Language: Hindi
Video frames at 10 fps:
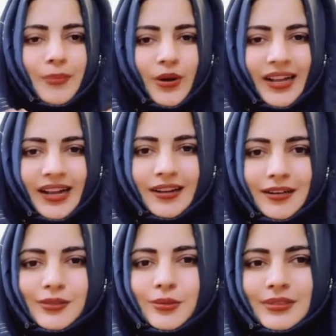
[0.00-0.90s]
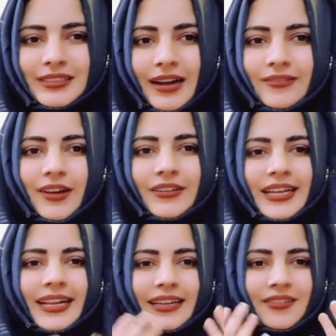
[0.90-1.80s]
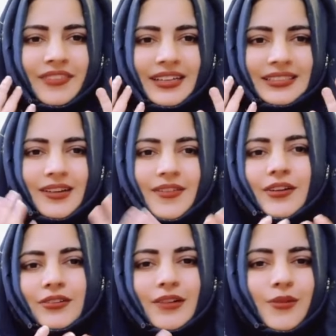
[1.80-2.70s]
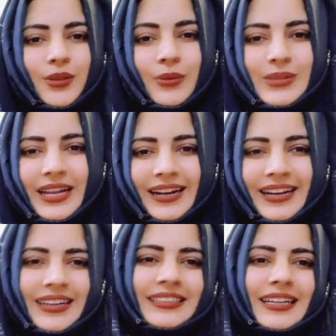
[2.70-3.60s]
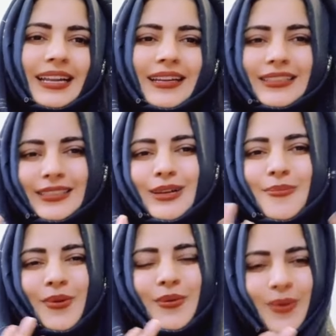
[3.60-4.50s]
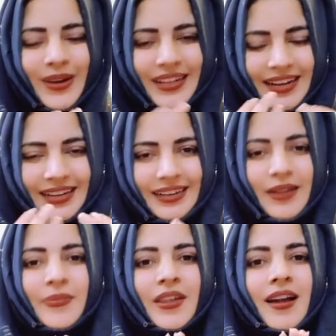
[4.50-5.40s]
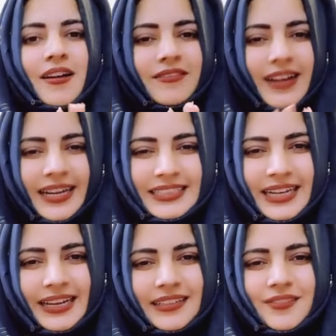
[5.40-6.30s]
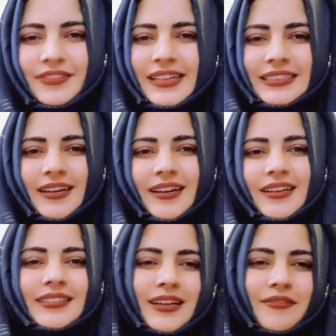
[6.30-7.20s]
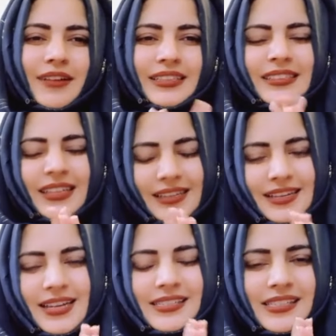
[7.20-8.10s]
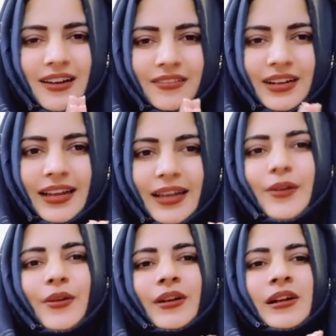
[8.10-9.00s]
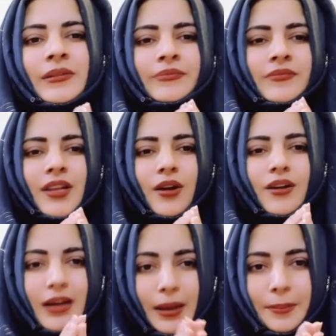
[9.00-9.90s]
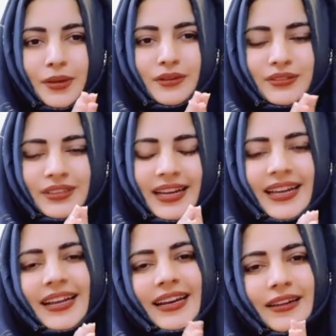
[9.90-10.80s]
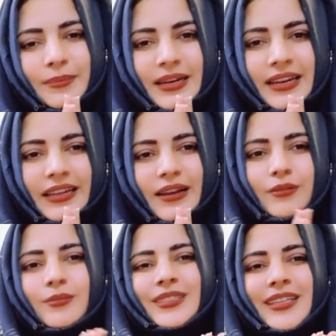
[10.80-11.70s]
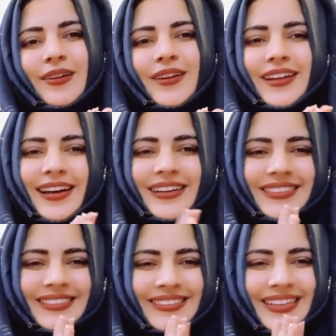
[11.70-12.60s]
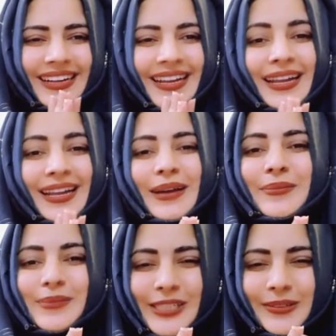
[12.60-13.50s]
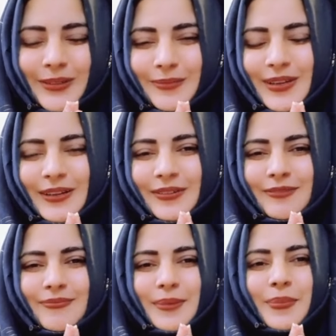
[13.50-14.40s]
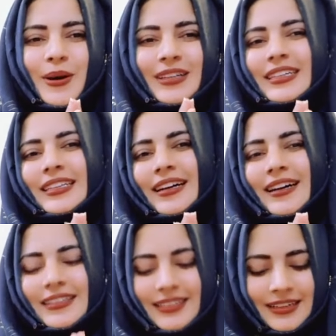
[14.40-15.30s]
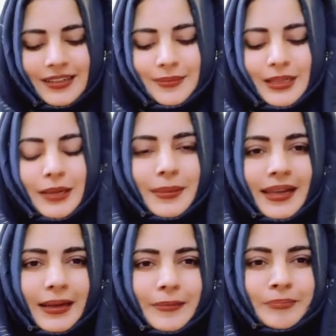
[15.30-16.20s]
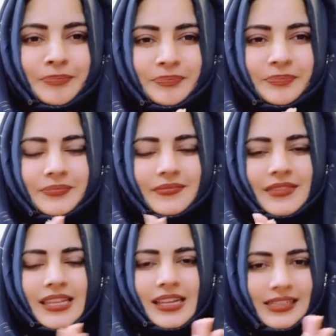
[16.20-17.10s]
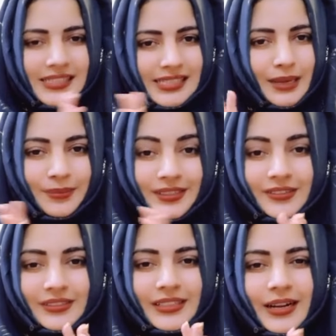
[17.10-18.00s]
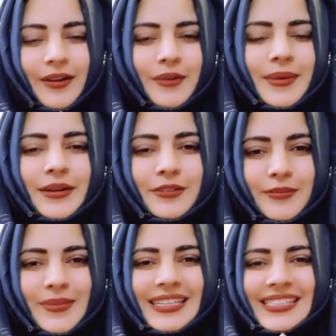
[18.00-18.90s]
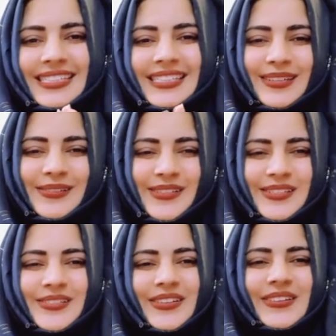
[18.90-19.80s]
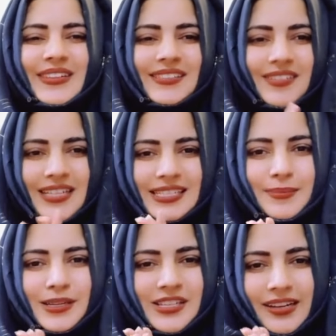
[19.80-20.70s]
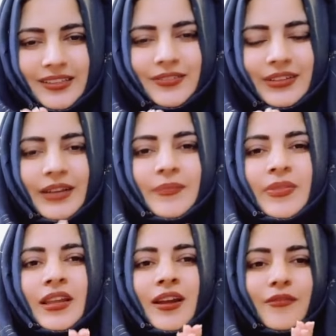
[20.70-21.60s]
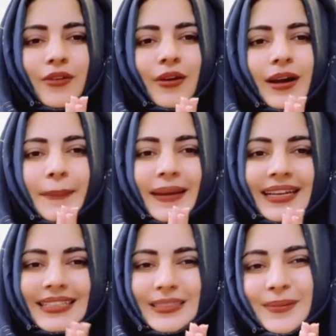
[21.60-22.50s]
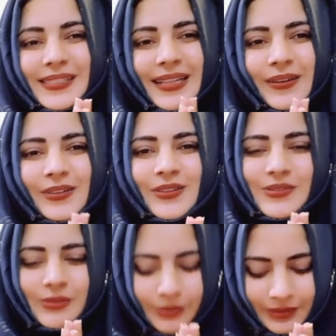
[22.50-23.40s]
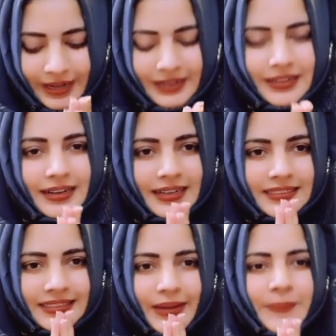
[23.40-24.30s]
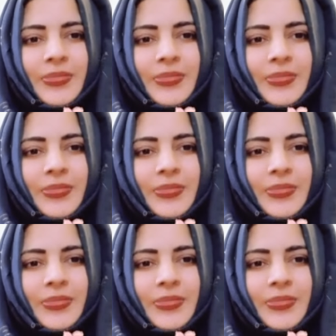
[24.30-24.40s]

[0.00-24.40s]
बॉडी का कलर तो सांवला होता है लेकिन फेस का वाइट होता है वो तो गुजारा कर लेते हैं लेकिन जिनका पूरी बॉडी का कलर वाइट है लेकिन फेस का कलर इतना वाइट नहीं है सांवला है और जो ख़राब भी हो चुका है क्लियर भी नहीं है उन बेचारों का क्या कसूर है मुझे खुद भी उन पर बहुत ज़्यादा ये मतलब कि सहमति होती है और मैं खुद भी इस चीज़ से गुजर चुकी हूँ इस वजह से मैं चाहती हूँ कि वो लोग अपने इस मसले को तो ज़रूर हल कर लीजिए